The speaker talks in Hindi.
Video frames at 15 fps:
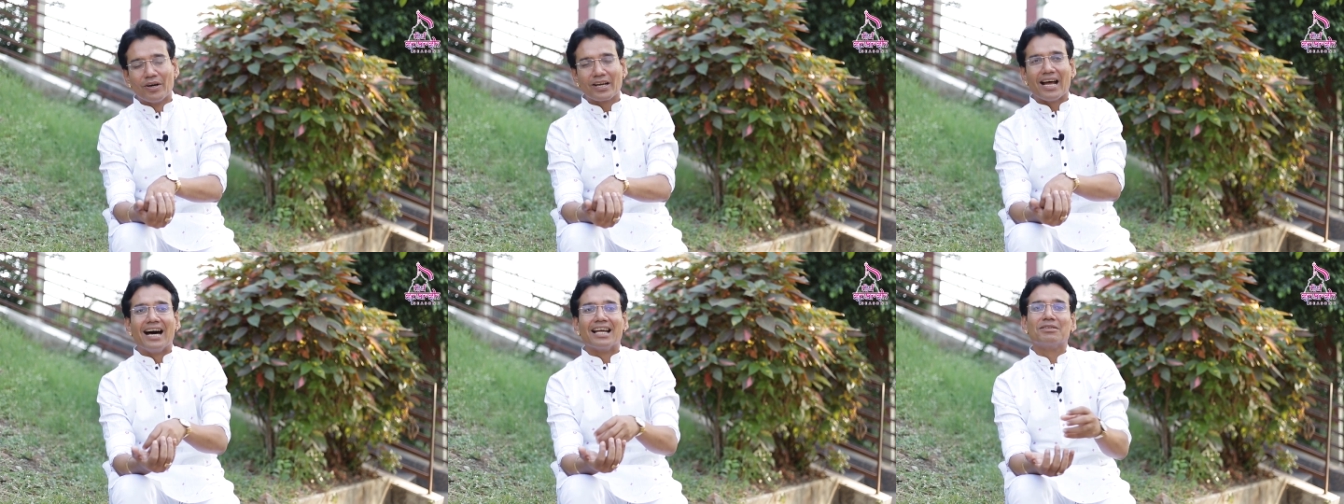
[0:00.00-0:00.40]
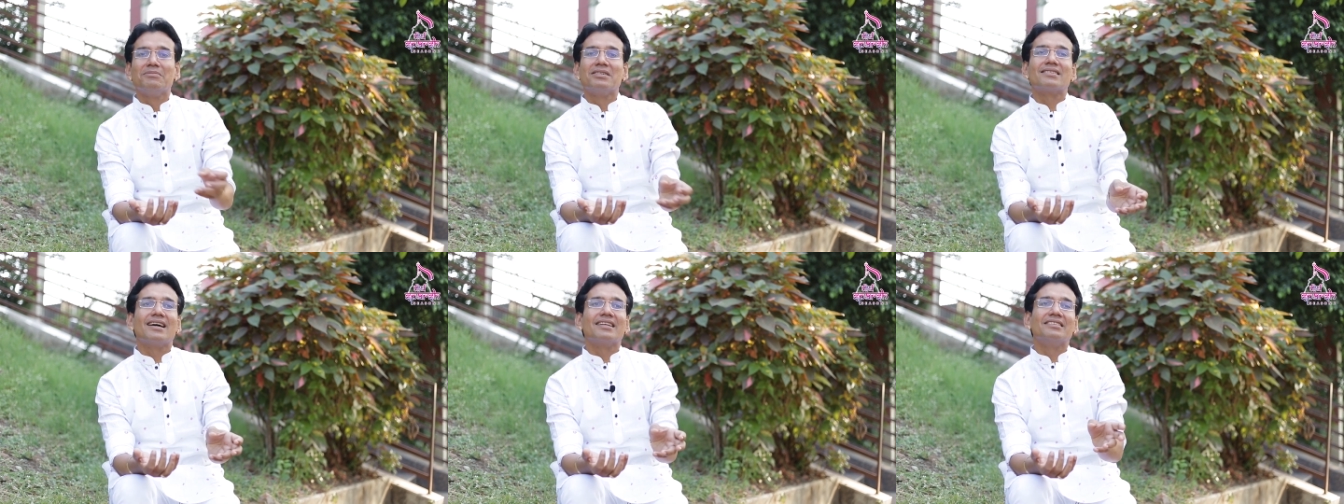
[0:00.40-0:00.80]
और
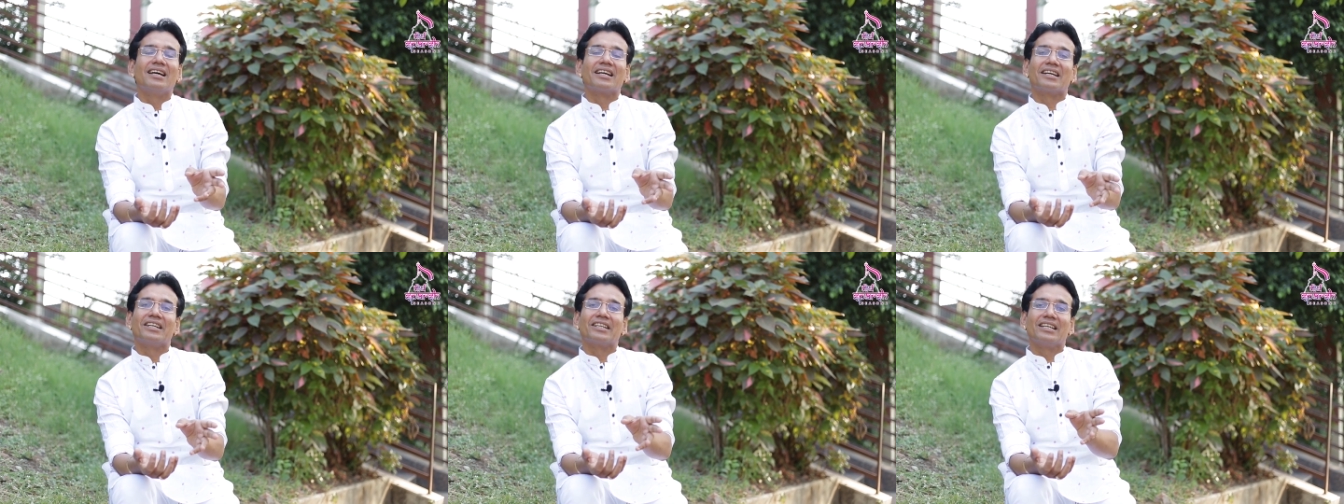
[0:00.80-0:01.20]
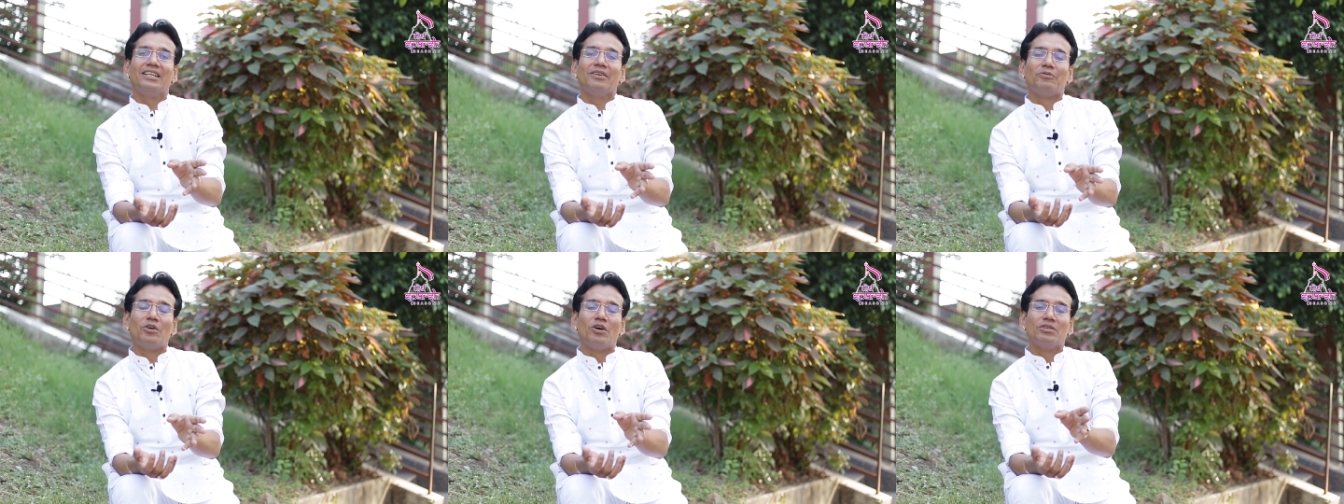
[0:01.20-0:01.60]
आत्म साधना
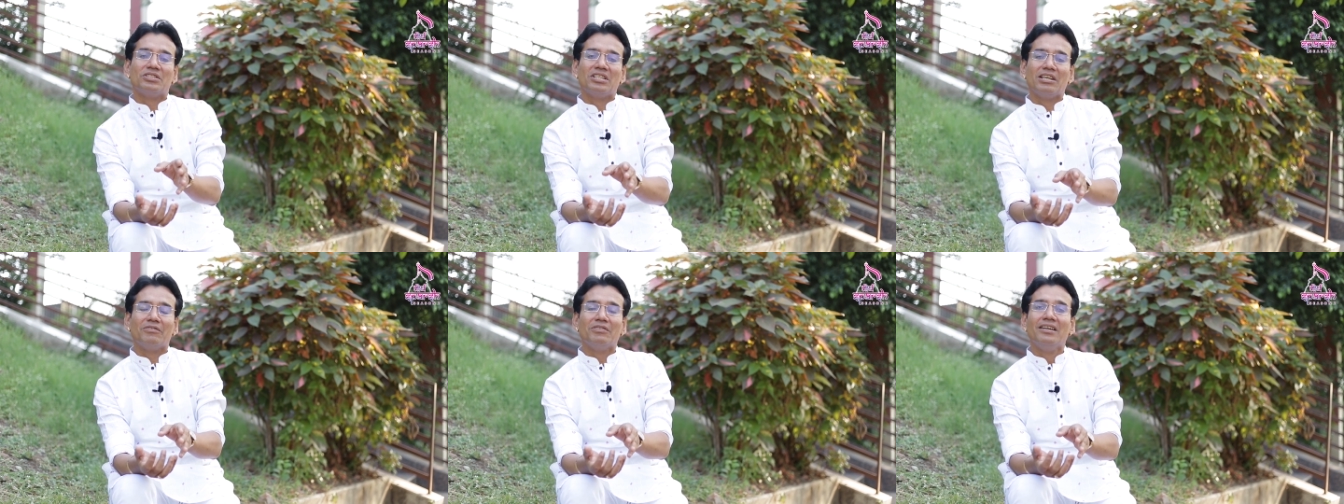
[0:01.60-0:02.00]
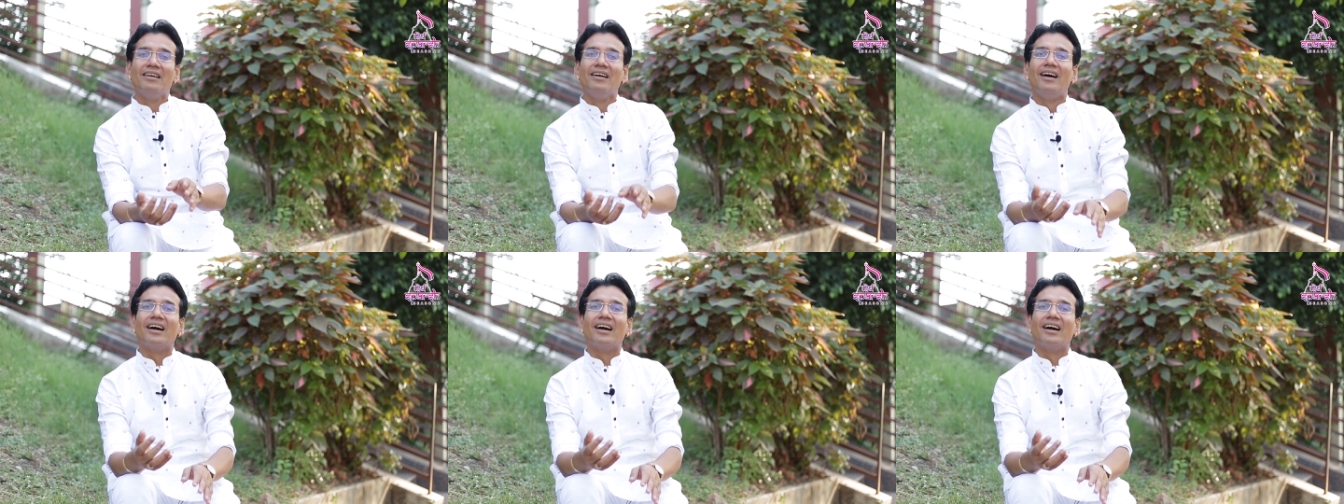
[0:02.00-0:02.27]
करके वो जीव